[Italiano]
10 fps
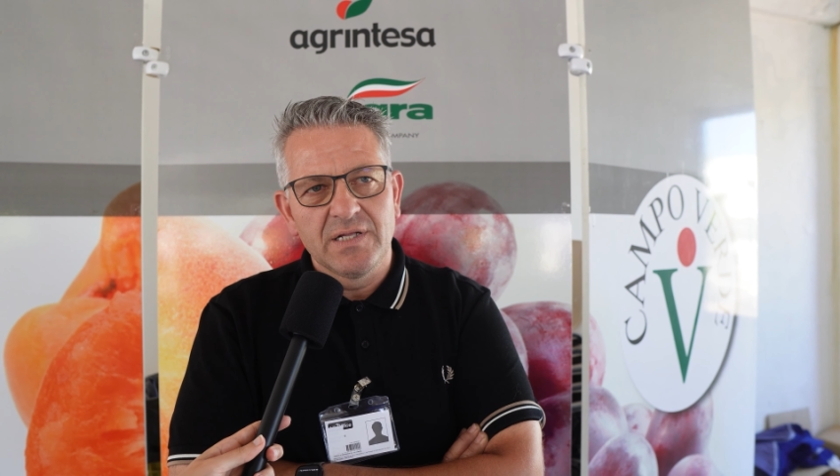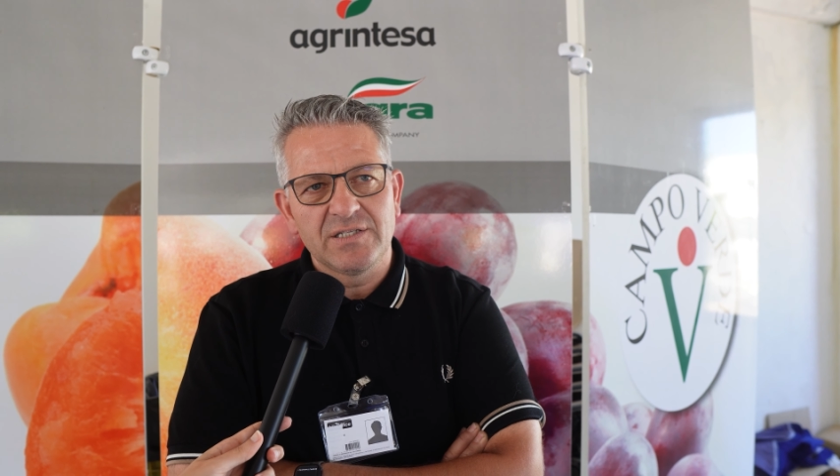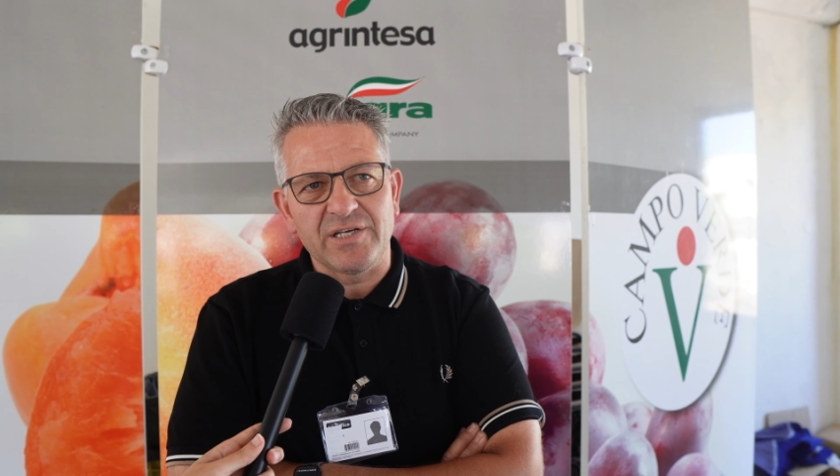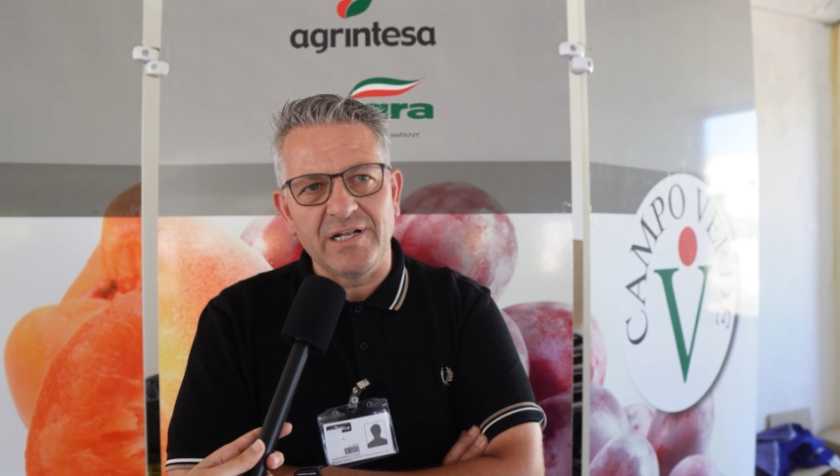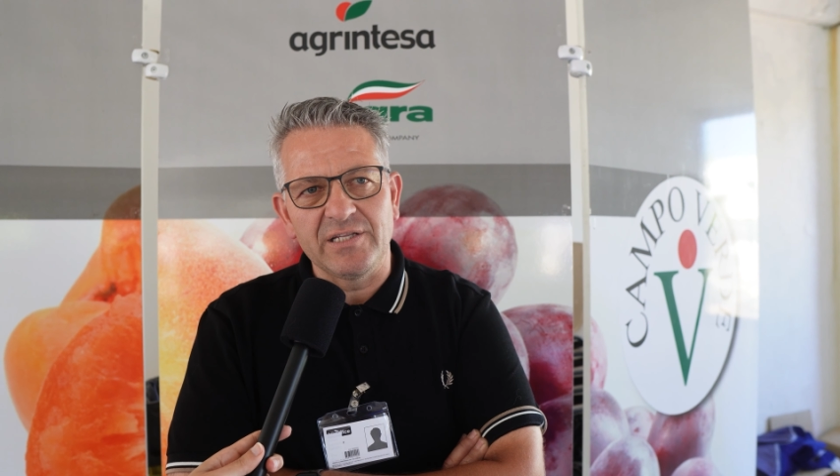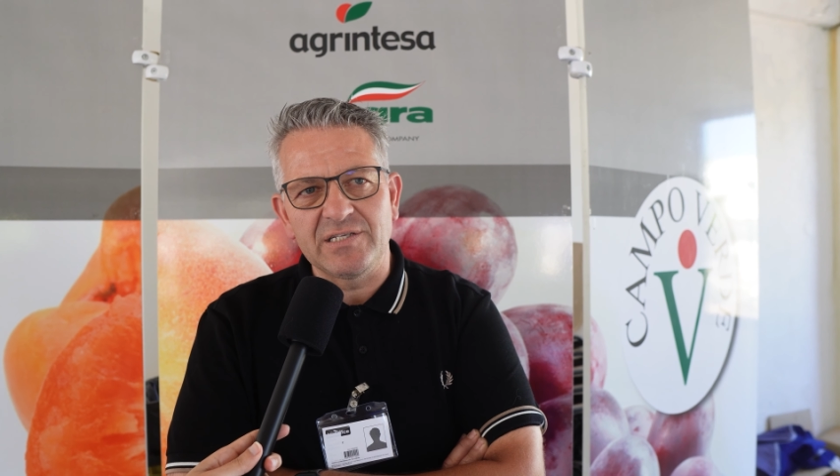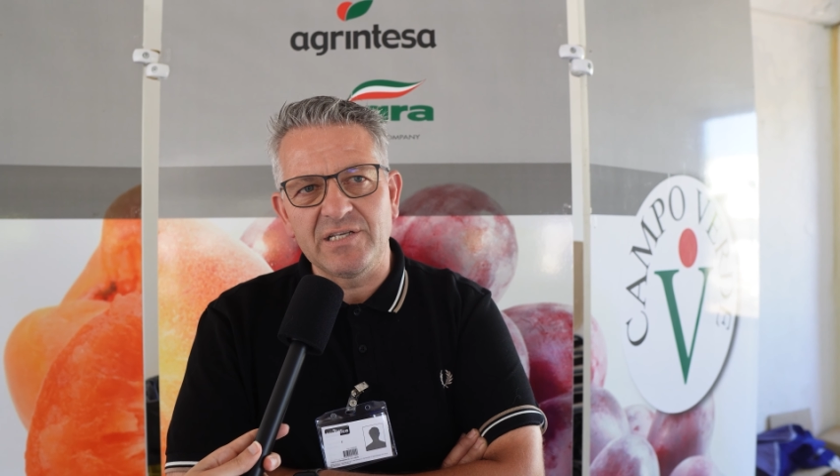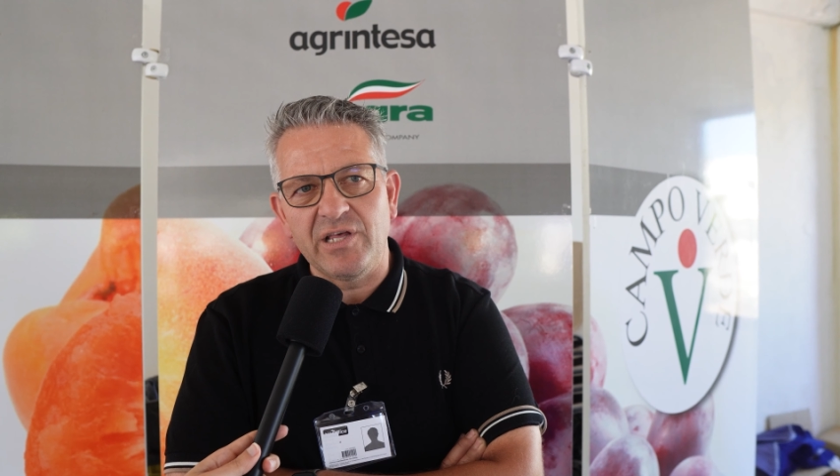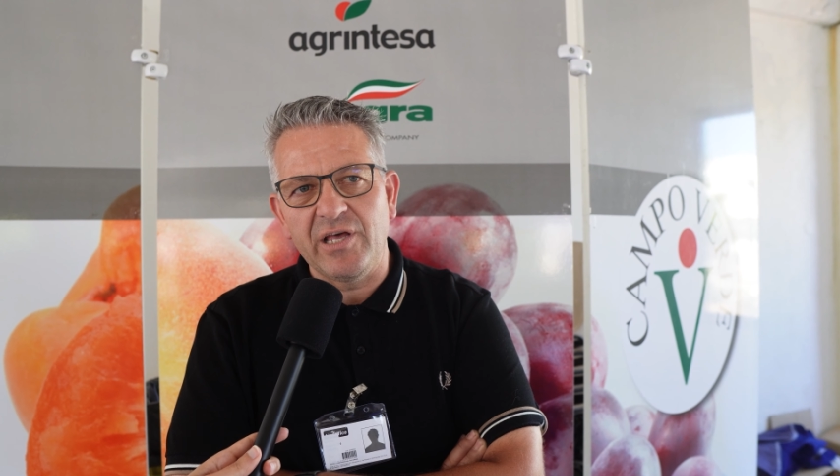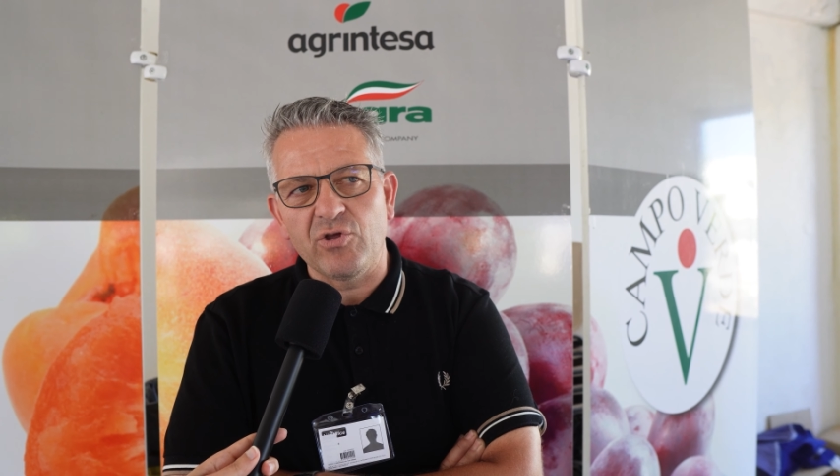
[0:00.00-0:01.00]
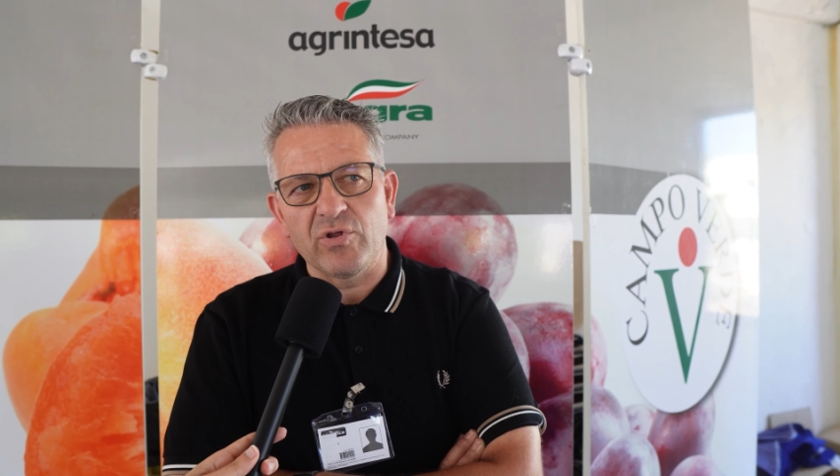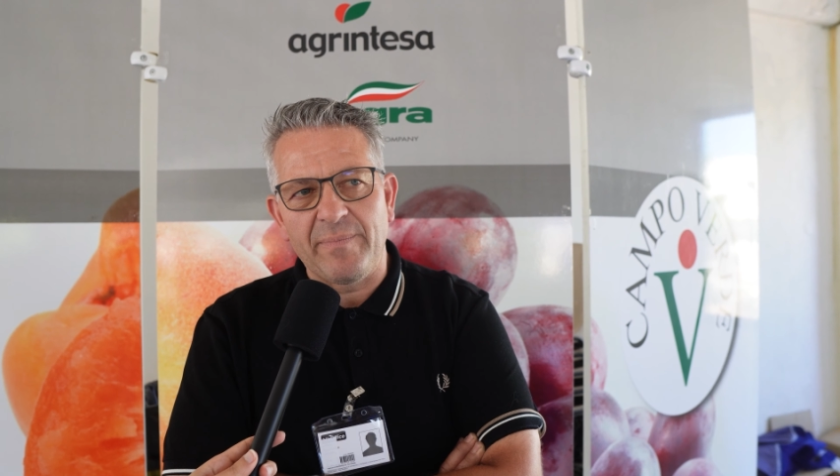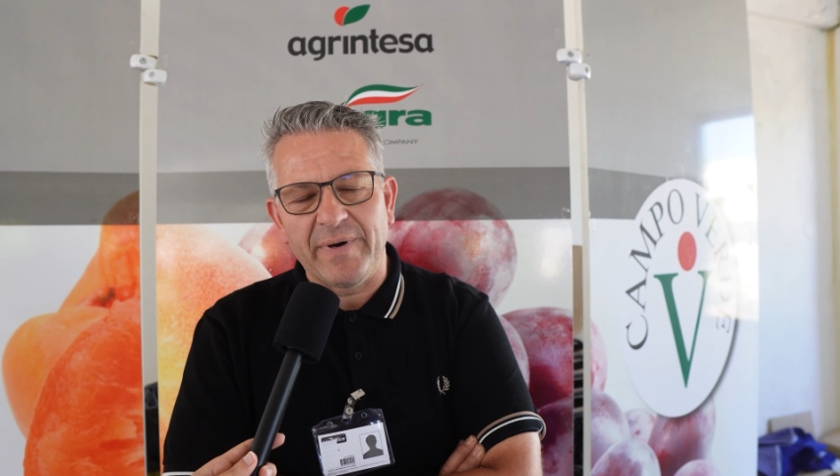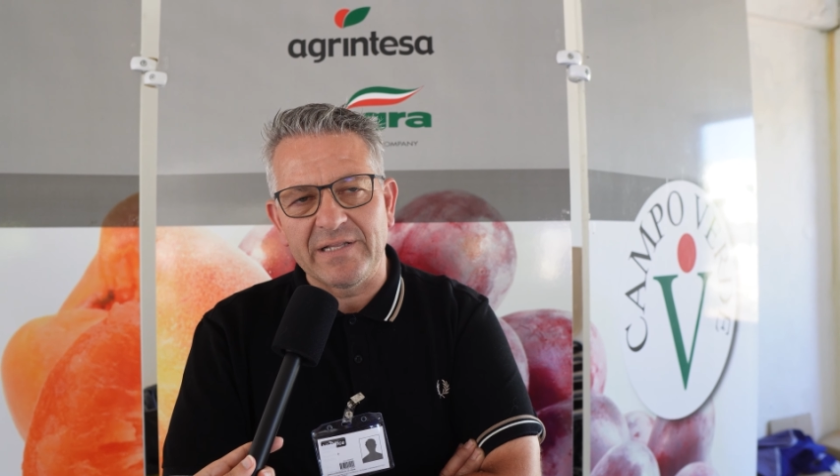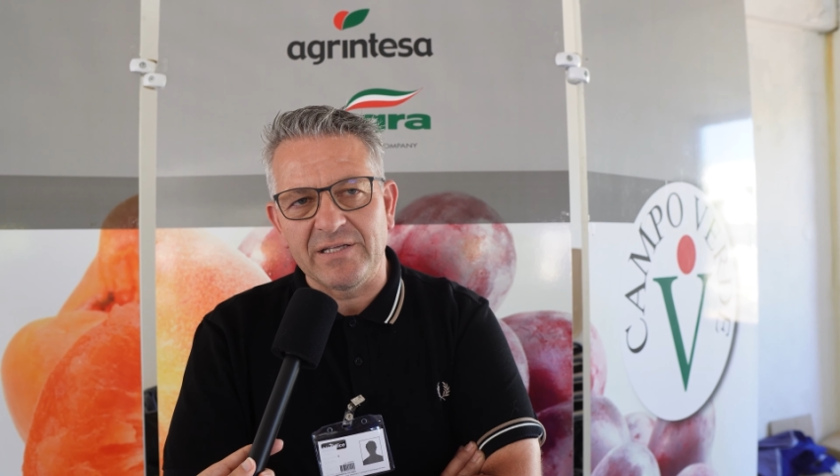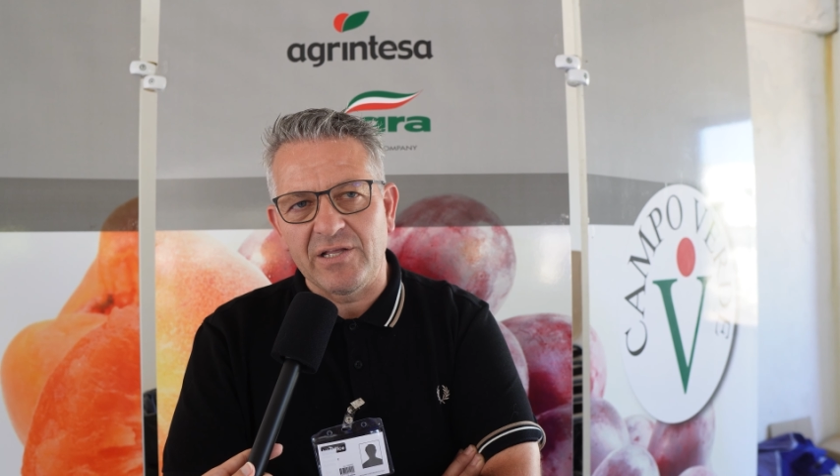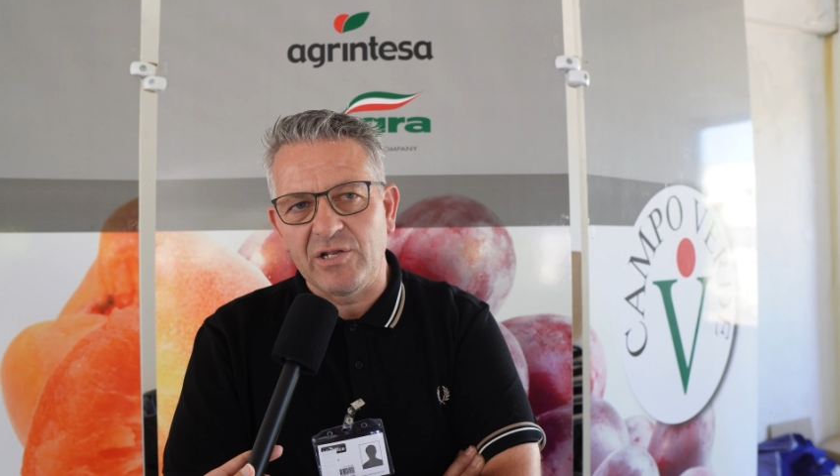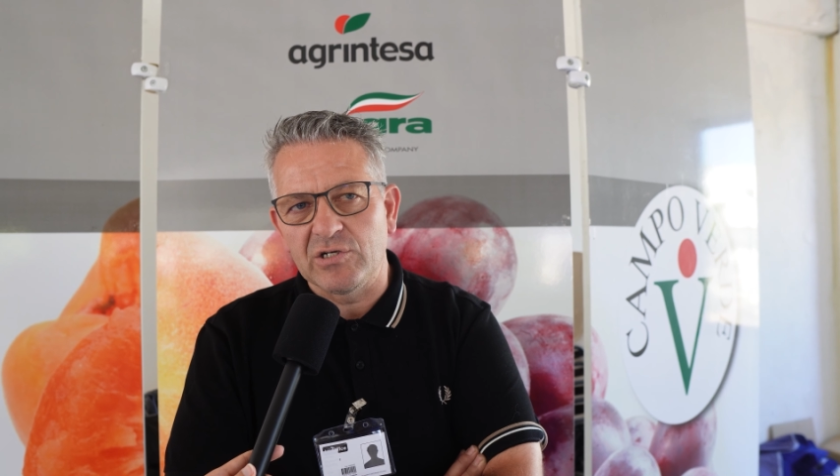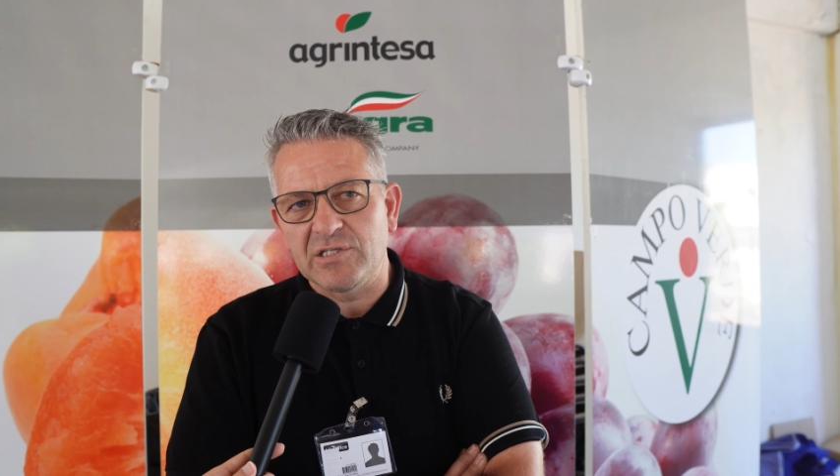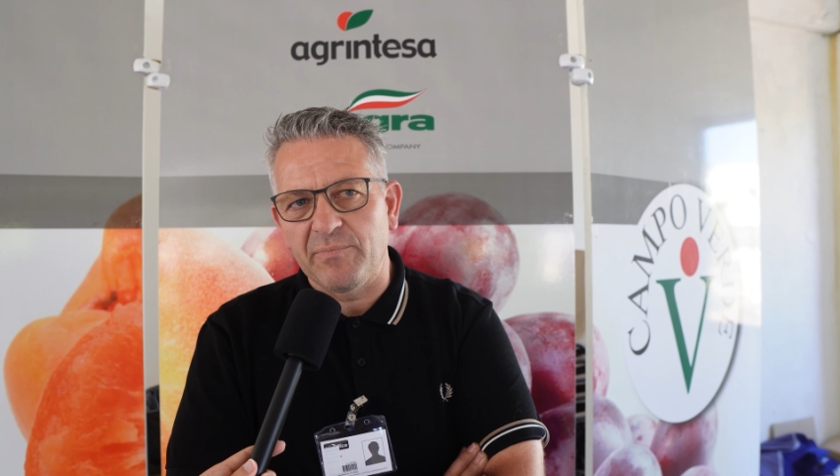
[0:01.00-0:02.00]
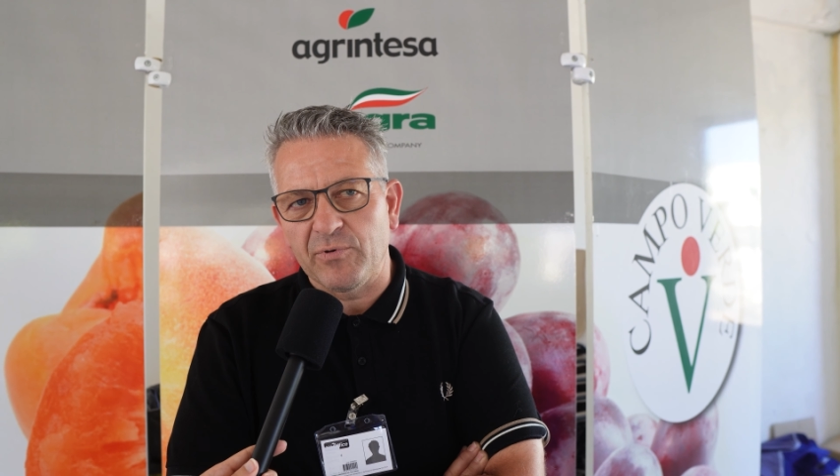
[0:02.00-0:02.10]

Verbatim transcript: c'era il desiderio da parte dei nostri